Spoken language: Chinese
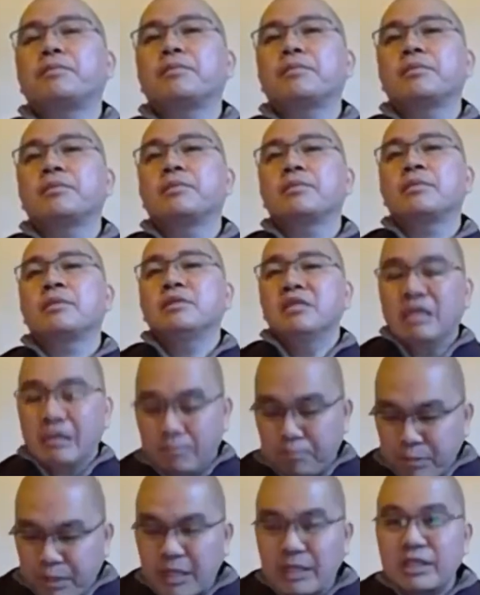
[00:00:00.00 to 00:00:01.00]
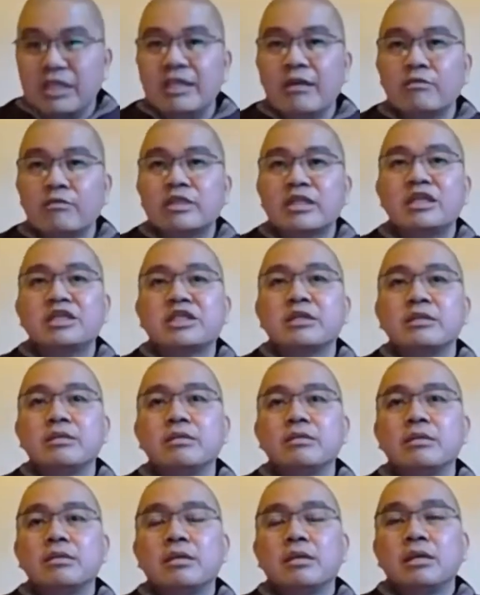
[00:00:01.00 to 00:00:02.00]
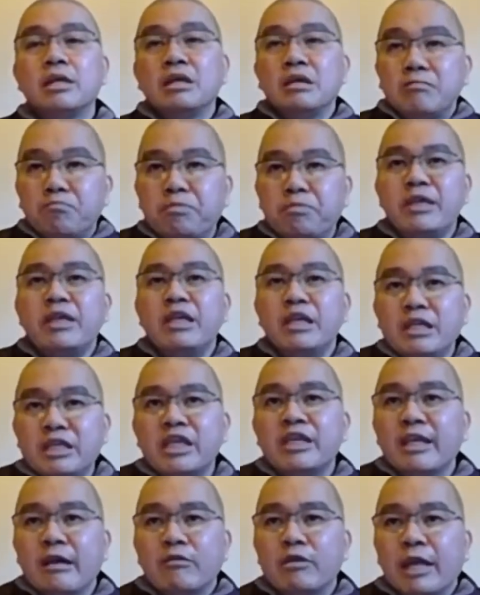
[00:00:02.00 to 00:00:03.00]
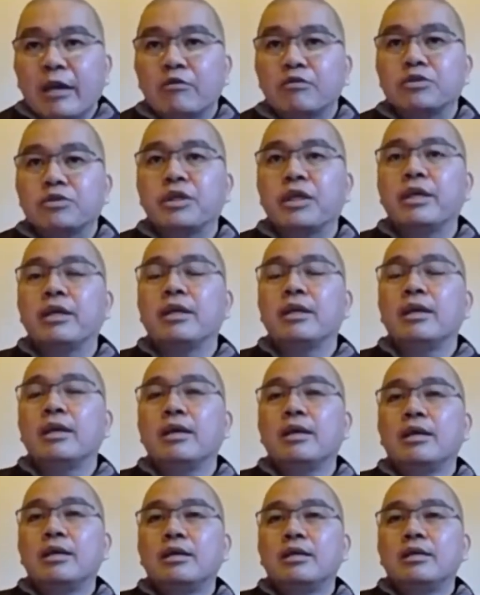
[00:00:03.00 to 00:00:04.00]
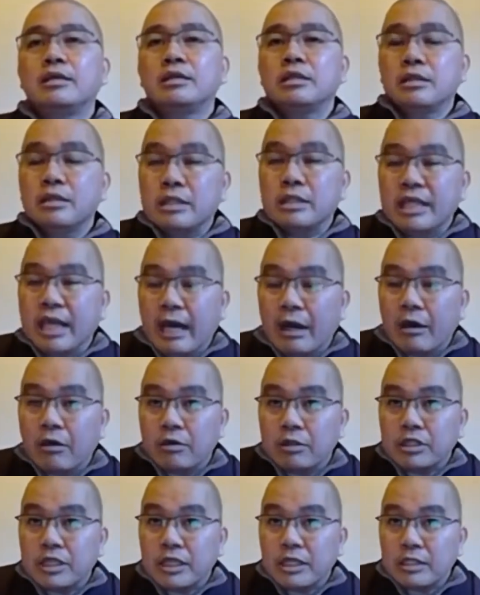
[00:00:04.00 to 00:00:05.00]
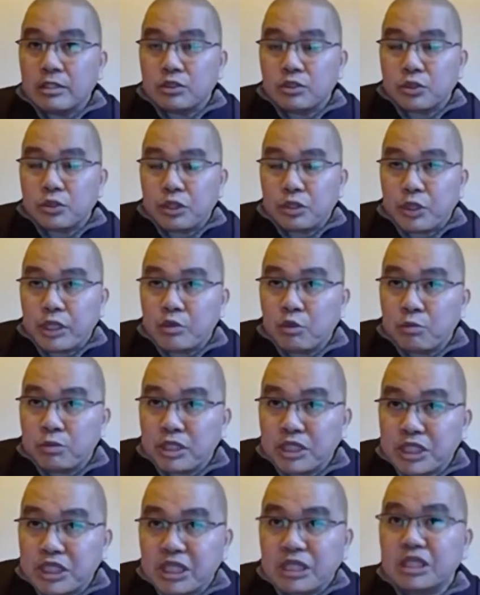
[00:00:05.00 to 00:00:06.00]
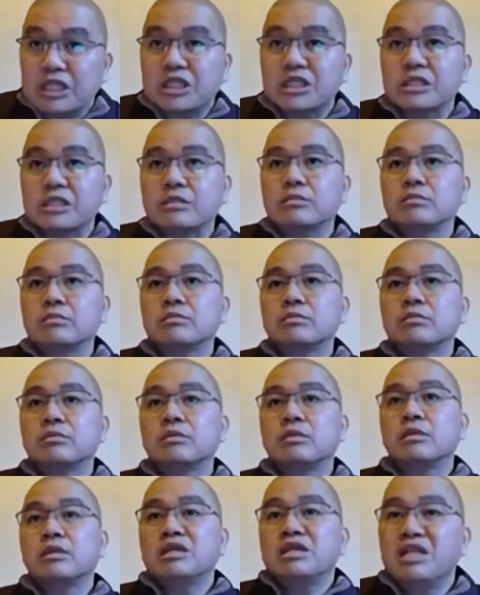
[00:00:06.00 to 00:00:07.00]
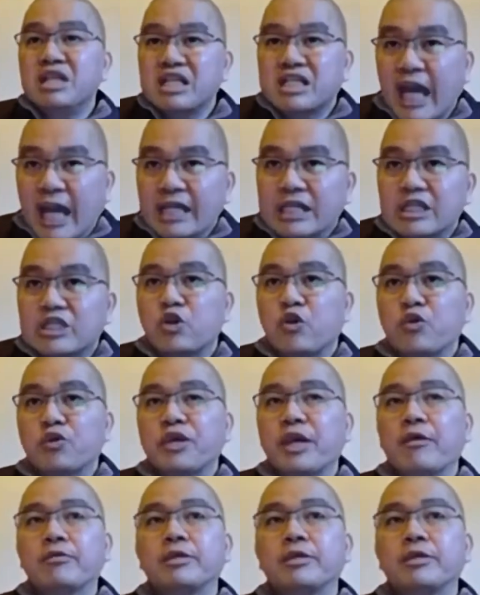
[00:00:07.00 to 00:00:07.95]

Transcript: 你必定要这一生必定要了结，了结解决我们的生死，那个才是重要的。